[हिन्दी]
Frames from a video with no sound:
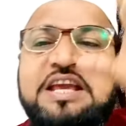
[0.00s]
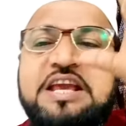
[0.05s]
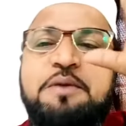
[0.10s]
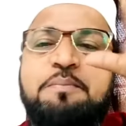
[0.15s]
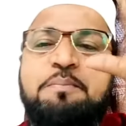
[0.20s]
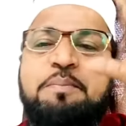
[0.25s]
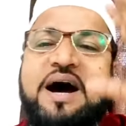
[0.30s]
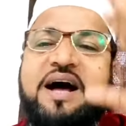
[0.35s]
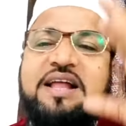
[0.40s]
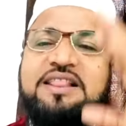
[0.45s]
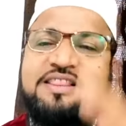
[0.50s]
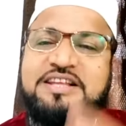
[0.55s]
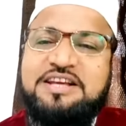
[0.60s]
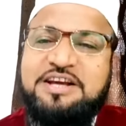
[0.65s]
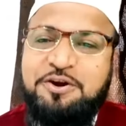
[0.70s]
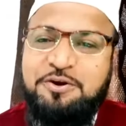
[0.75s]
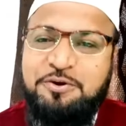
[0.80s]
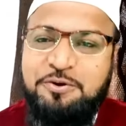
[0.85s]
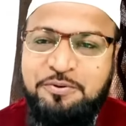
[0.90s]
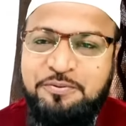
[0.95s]
की बात
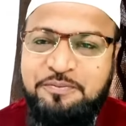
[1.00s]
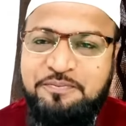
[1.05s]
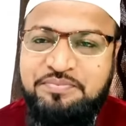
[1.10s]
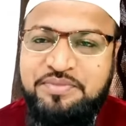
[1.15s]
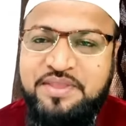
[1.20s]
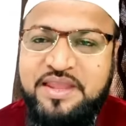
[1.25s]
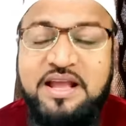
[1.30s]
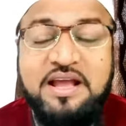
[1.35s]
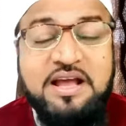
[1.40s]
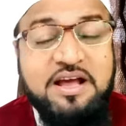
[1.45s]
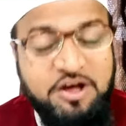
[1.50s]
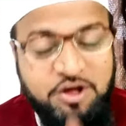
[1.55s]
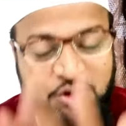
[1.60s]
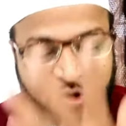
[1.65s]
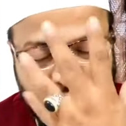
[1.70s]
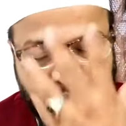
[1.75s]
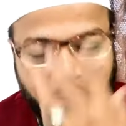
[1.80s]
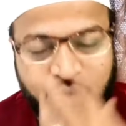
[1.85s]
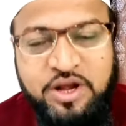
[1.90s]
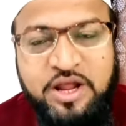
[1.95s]

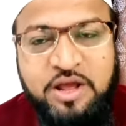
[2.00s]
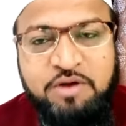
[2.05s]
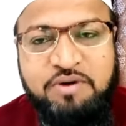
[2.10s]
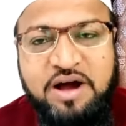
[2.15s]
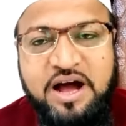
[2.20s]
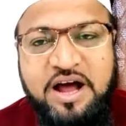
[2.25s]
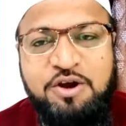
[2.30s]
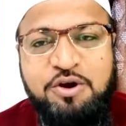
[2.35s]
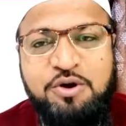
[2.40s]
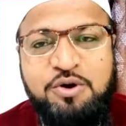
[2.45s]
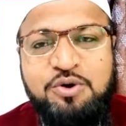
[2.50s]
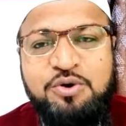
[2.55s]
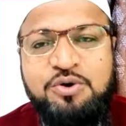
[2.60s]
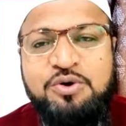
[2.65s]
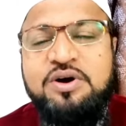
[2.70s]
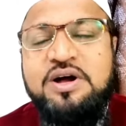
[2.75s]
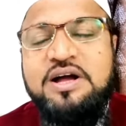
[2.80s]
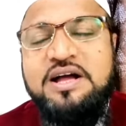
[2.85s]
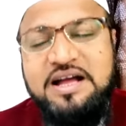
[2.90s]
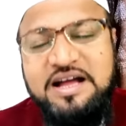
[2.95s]
करो रोने वालों
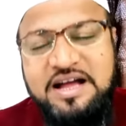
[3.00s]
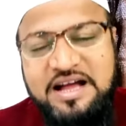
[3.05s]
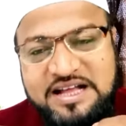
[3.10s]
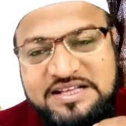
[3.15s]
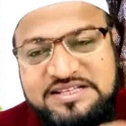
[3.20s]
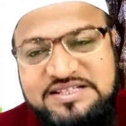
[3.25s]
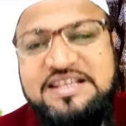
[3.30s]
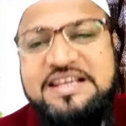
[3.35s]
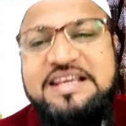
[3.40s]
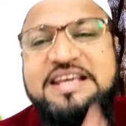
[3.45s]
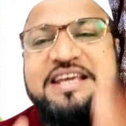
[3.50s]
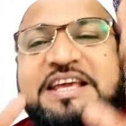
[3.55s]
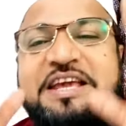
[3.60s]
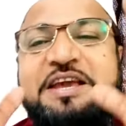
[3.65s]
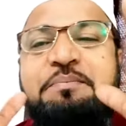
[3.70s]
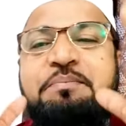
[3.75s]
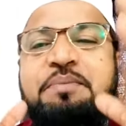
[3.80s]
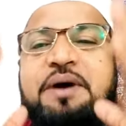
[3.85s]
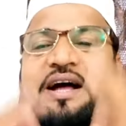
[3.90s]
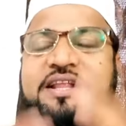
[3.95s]
हंसी
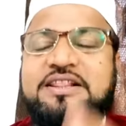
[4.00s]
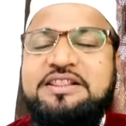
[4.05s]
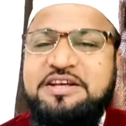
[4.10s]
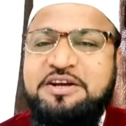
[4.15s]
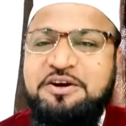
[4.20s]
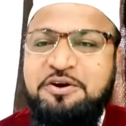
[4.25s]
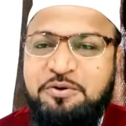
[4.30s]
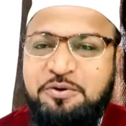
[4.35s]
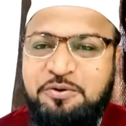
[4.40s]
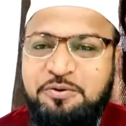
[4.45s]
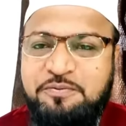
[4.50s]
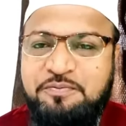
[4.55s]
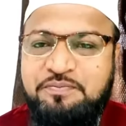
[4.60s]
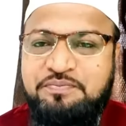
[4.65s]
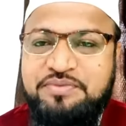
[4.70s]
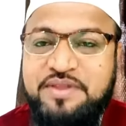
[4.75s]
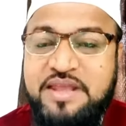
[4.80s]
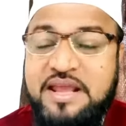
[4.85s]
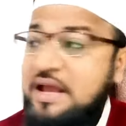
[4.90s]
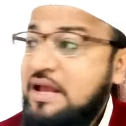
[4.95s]
की बात करो
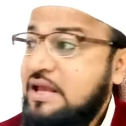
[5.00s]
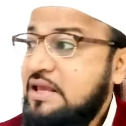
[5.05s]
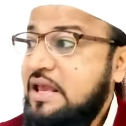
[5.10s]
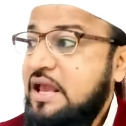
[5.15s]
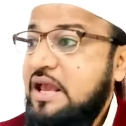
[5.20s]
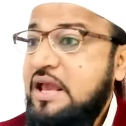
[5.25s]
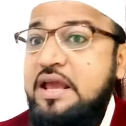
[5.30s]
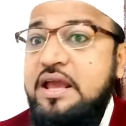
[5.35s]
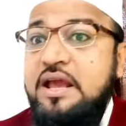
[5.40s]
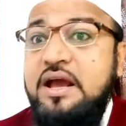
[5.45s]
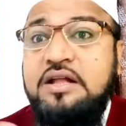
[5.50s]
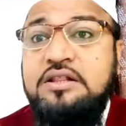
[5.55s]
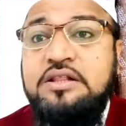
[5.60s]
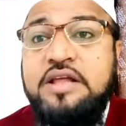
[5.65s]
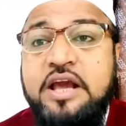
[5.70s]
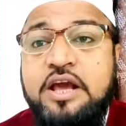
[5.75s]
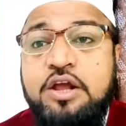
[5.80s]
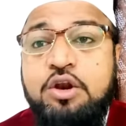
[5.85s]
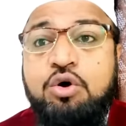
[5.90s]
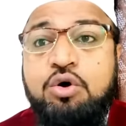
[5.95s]
ये
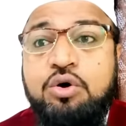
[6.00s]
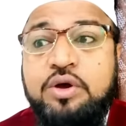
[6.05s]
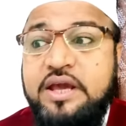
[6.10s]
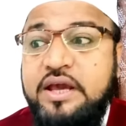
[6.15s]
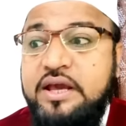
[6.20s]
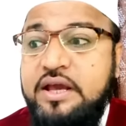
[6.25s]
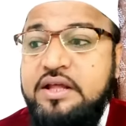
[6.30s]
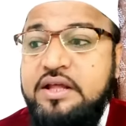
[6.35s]
अंधेरों के